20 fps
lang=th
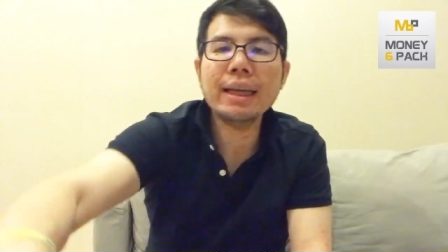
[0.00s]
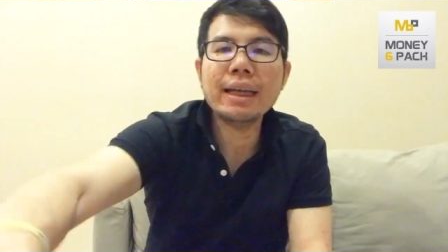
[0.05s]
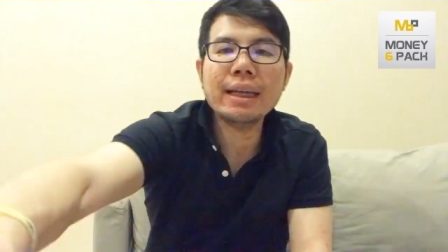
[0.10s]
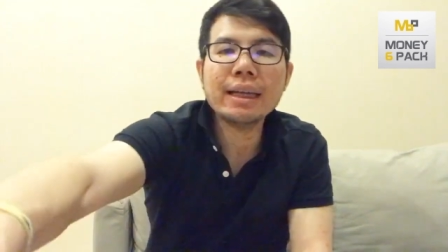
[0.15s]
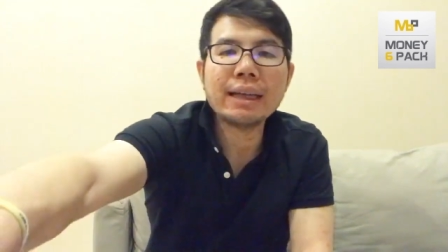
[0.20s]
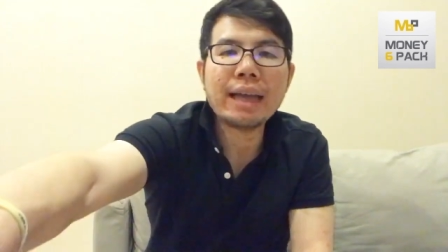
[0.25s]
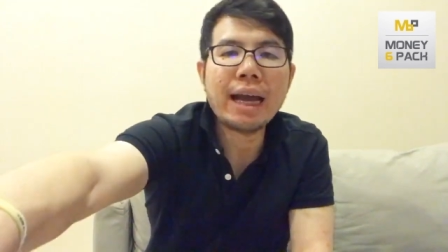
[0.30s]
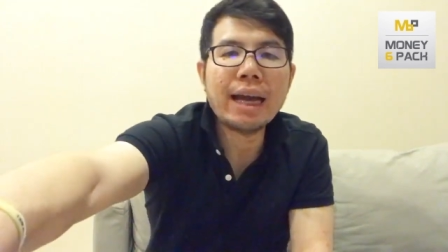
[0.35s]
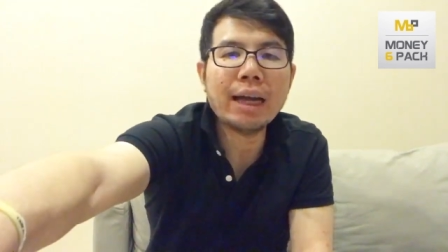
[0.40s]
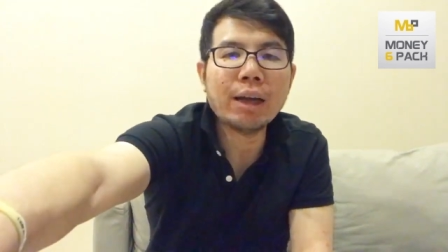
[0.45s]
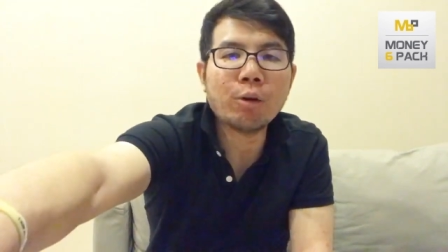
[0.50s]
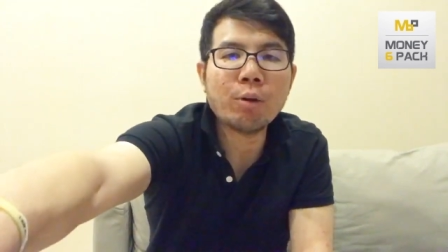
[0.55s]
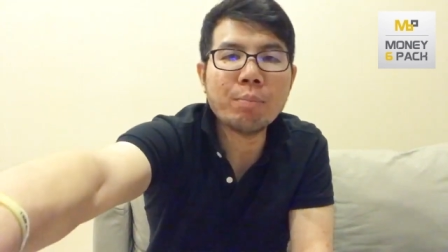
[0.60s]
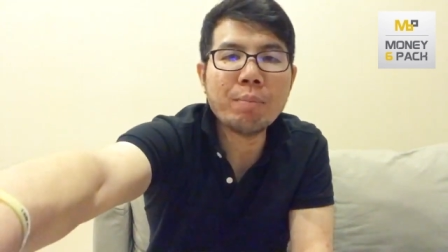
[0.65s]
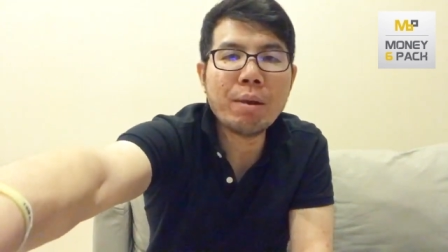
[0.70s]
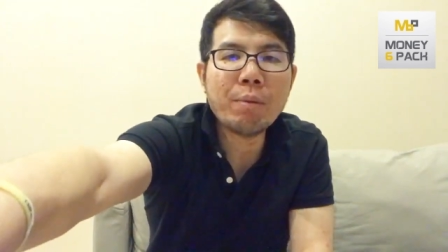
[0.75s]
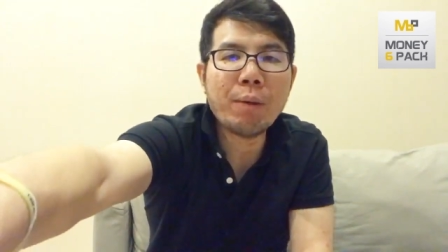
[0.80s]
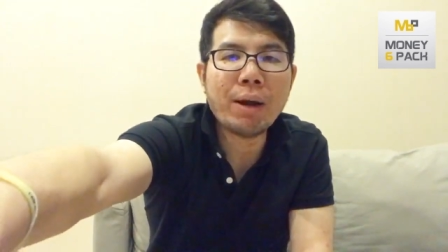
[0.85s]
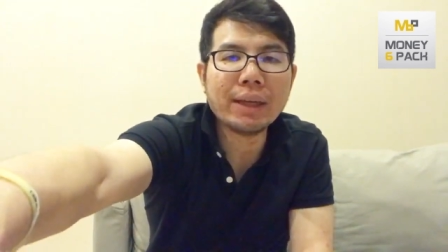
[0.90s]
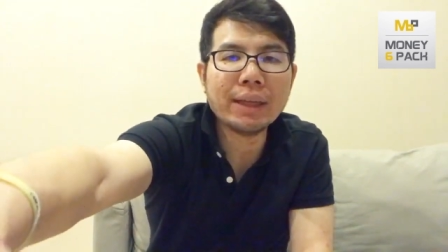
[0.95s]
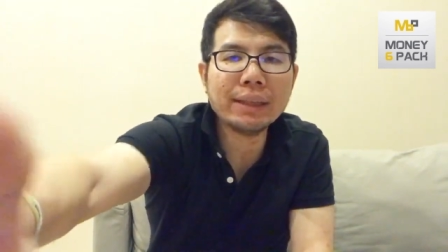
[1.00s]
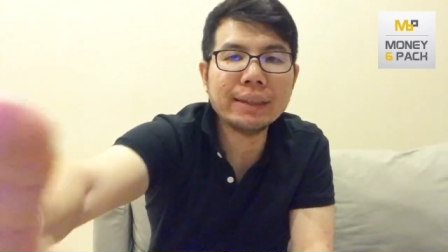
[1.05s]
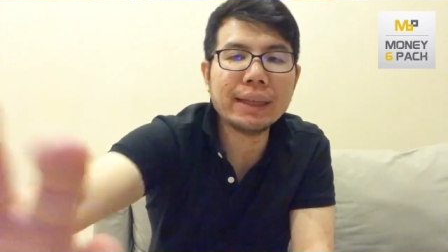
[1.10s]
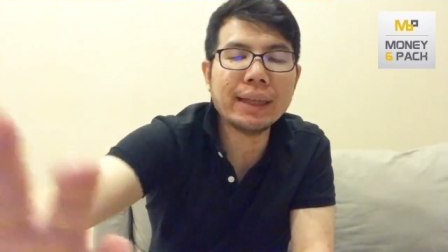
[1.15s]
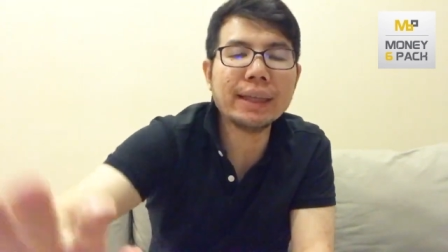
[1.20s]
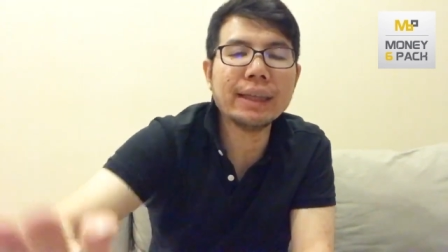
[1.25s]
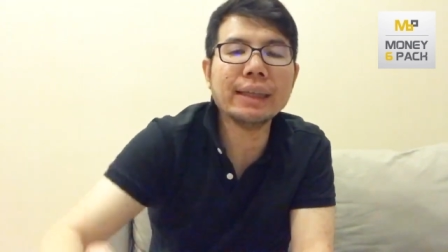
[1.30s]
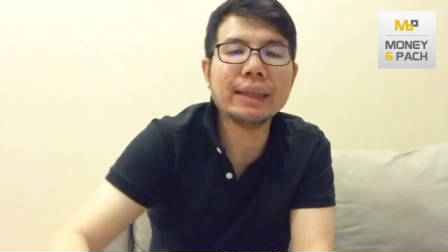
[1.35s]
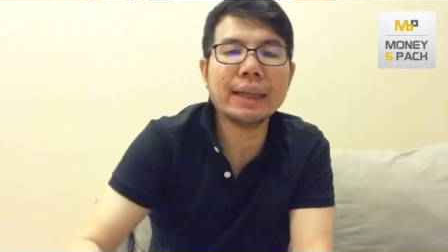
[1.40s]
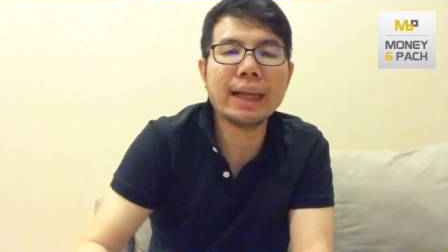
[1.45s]
ถ้าเกิดคุณไม่ไหวจริงๆ
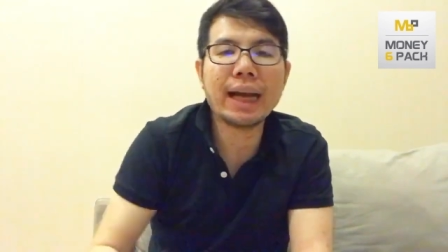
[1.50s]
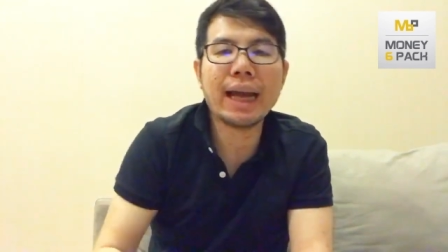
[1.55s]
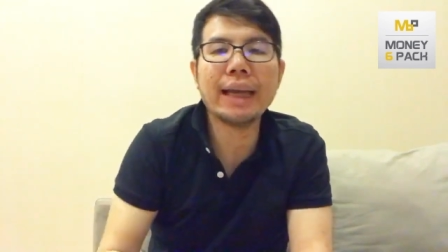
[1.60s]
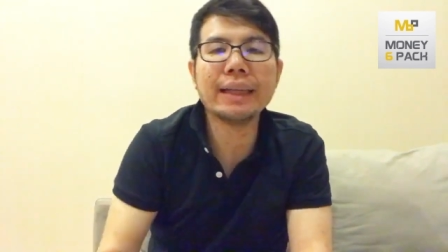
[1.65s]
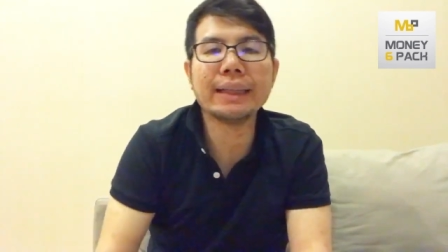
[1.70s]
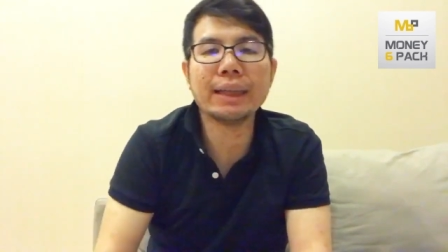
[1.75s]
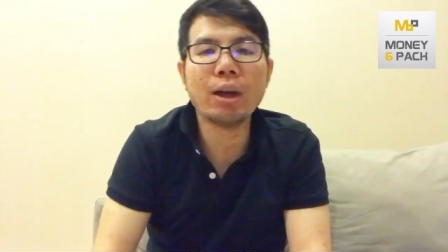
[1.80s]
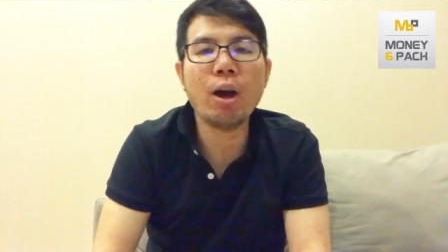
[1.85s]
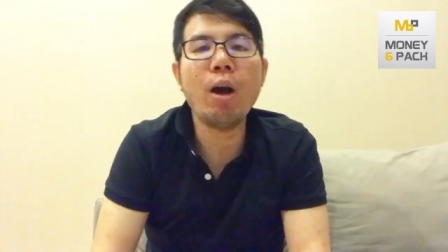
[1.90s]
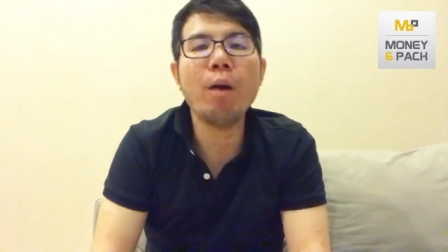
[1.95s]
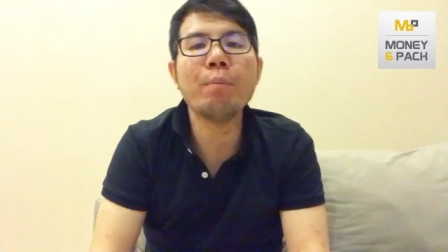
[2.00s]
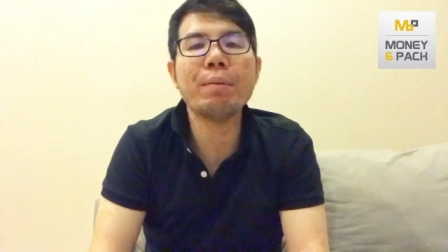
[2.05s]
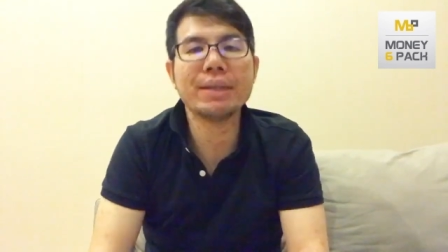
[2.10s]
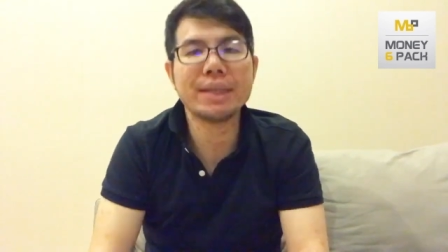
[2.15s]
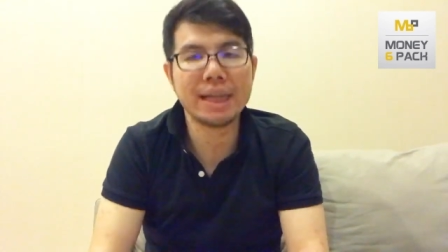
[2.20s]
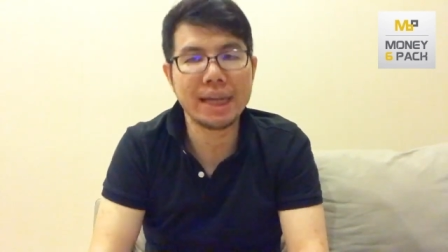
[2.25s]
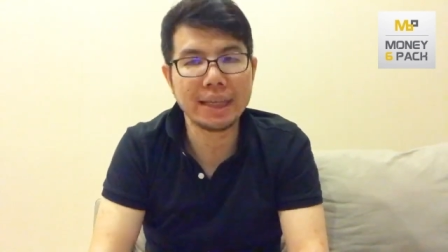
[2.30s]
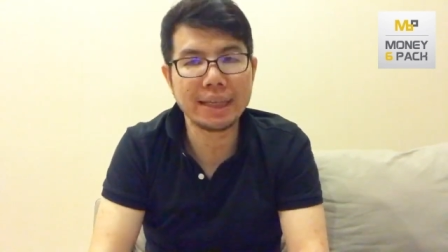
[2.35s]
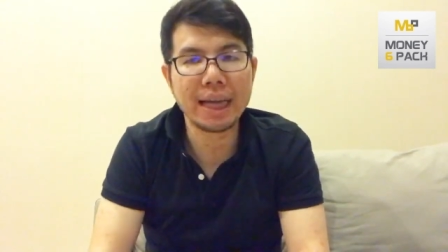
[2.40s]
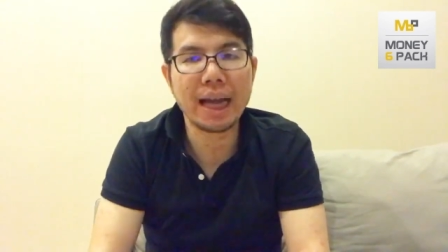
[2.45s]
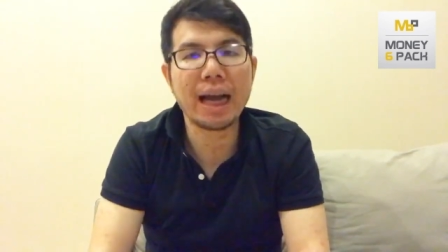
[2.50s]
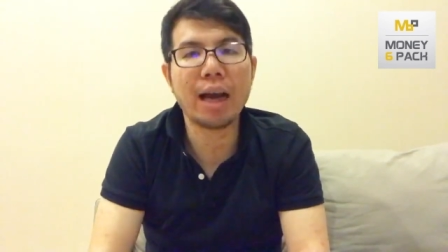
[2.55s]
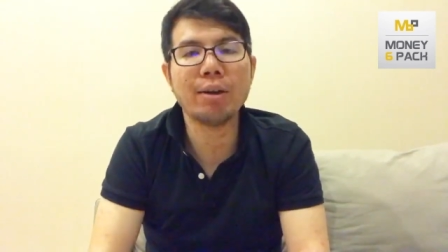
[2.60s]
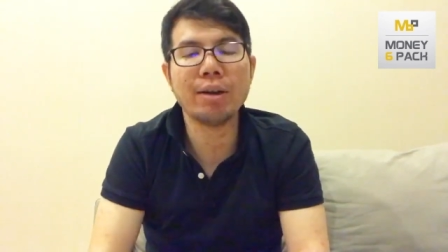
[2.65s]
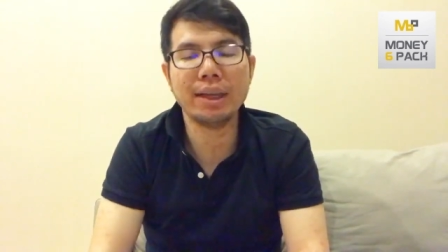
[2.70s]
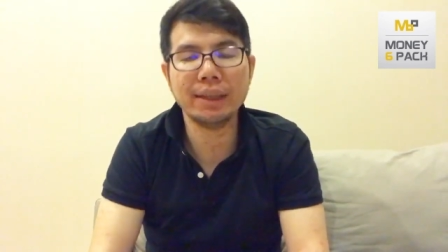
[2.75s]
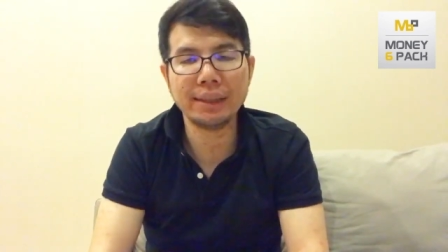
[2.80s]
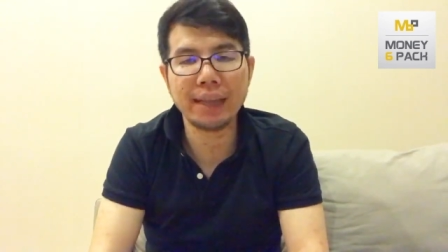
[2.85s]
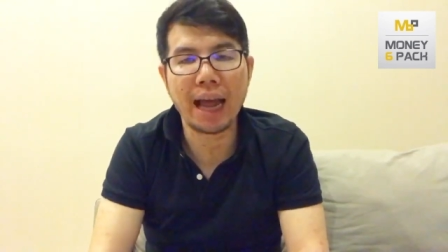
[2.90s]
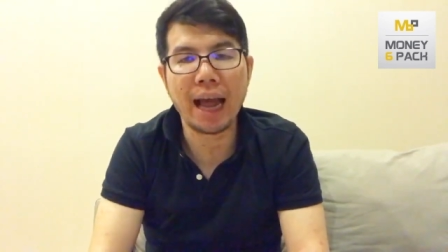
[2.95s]
หรือยังไงก็ไปเจรจาเขาใน
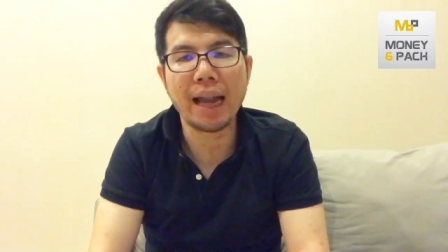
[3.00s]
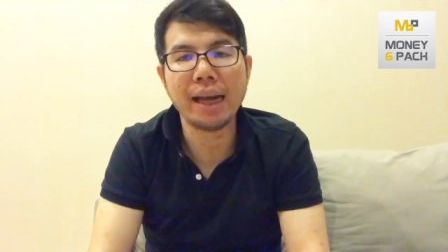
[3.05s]
ศาล